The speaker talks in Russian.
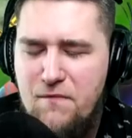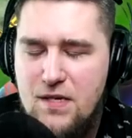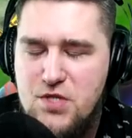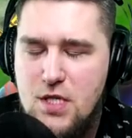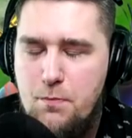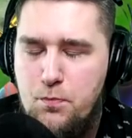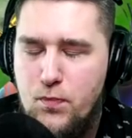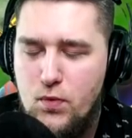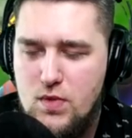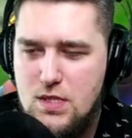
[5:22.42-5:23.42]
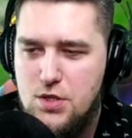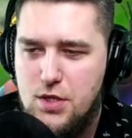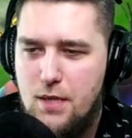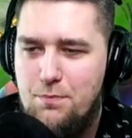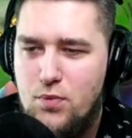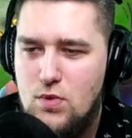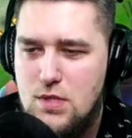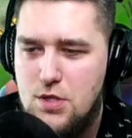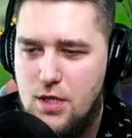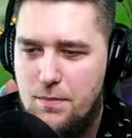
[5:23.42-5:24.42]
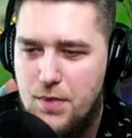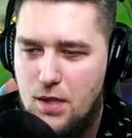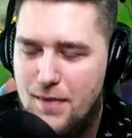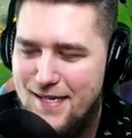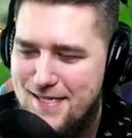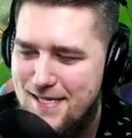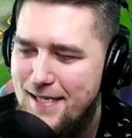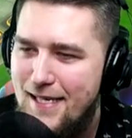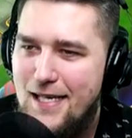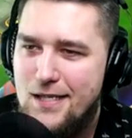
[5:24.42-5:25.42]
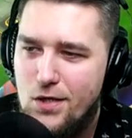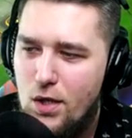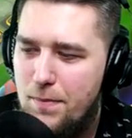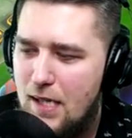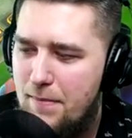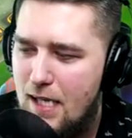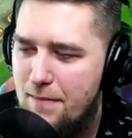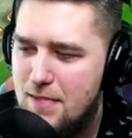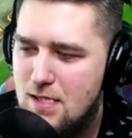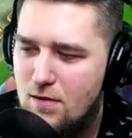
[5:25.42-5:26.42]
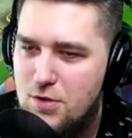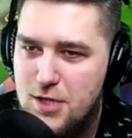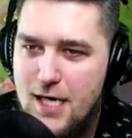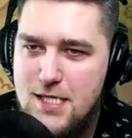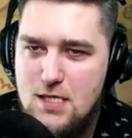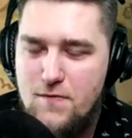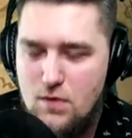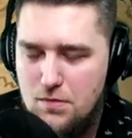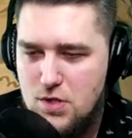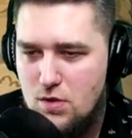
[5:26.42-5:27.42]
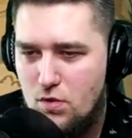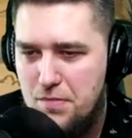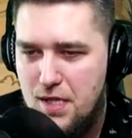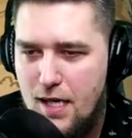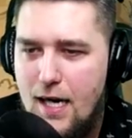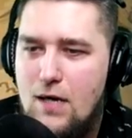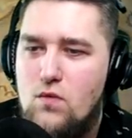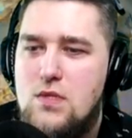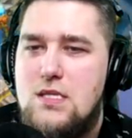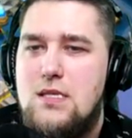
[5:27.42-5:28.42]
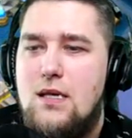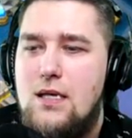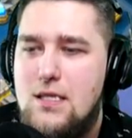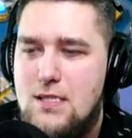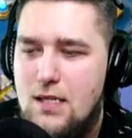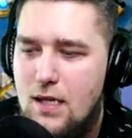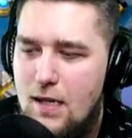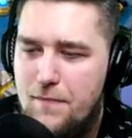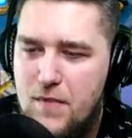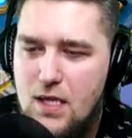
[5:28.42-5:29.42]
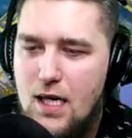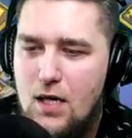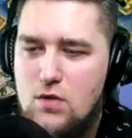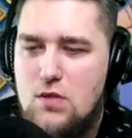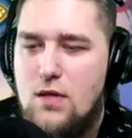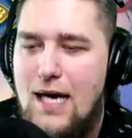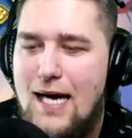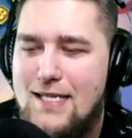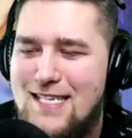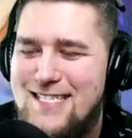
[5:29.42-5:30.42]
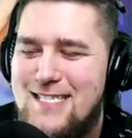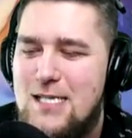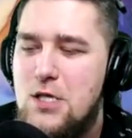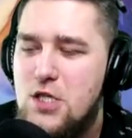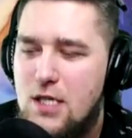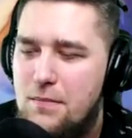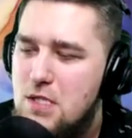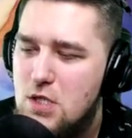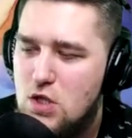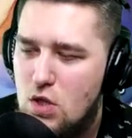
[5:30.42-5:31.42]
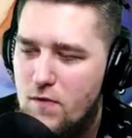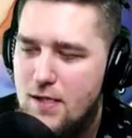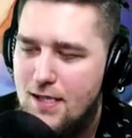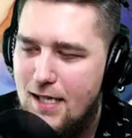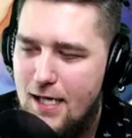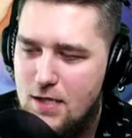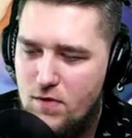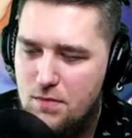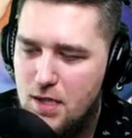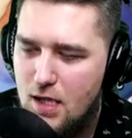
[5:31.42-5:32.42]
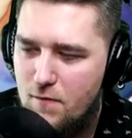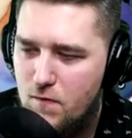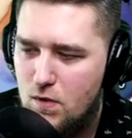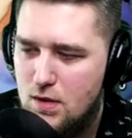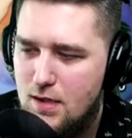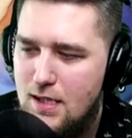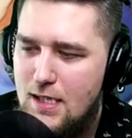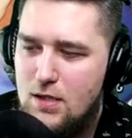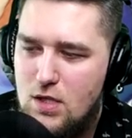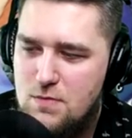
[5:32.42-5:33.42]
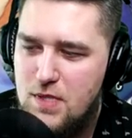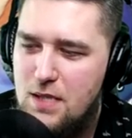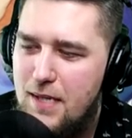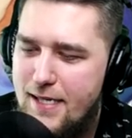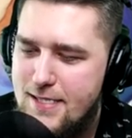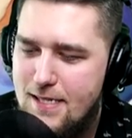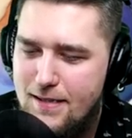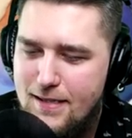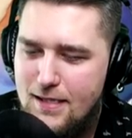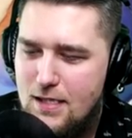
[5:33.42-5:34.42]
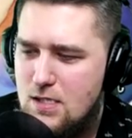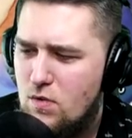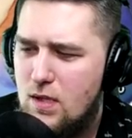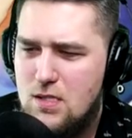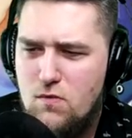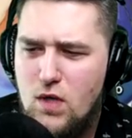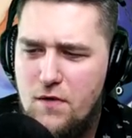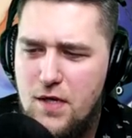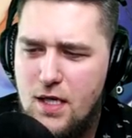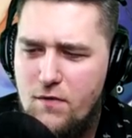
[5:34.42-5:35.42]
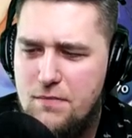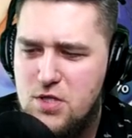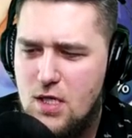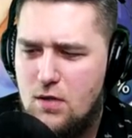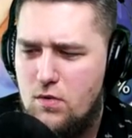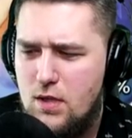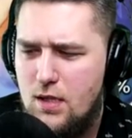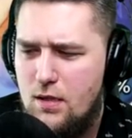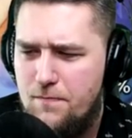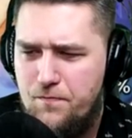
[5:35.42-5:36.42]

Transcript: вообще пусечка, пусечка, понимаете? Но проблема заключается в том, что у меня усилитель и аудиокарта слишком дешевые для этого микрофона. То есть, понимаете, Сука, звуковики вообще охуели.